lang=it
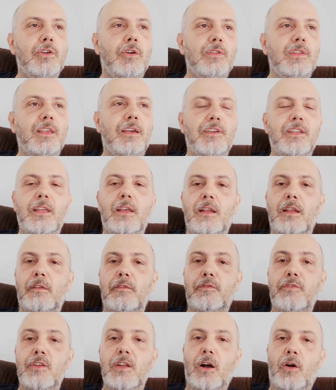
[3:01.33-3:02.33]
bisogna
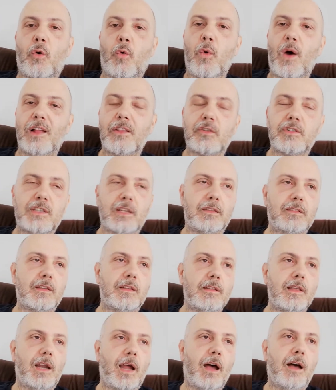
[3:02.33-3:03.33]
vedere fino a quando si
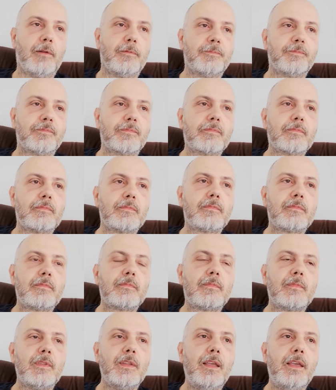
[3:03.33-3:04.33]
attenderà
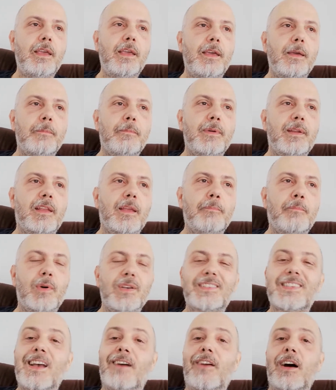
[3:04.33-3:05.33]
eh, perché
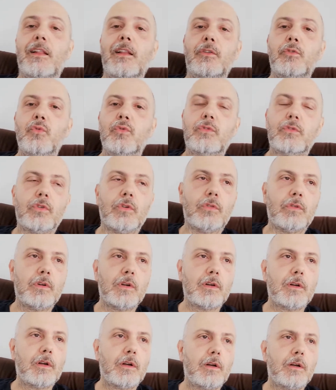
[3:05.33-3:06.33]
poi scavalla
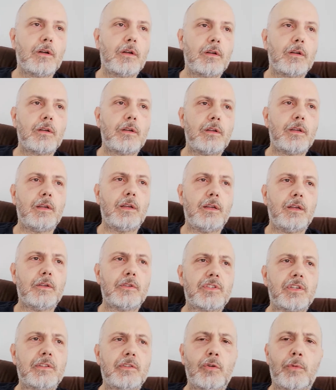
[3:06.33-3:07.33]
tutto
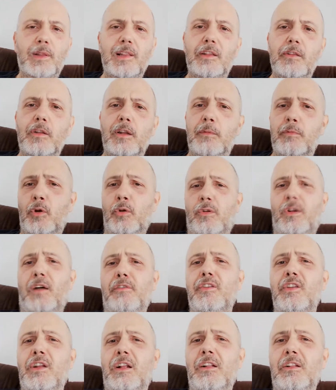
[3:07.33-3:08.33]
eh, ho sentito parlare di una
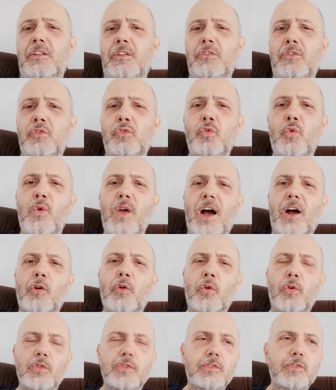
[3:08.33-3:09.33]
proroga fino al 2
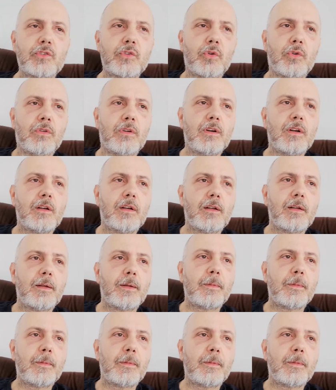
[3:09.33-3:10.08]
agosto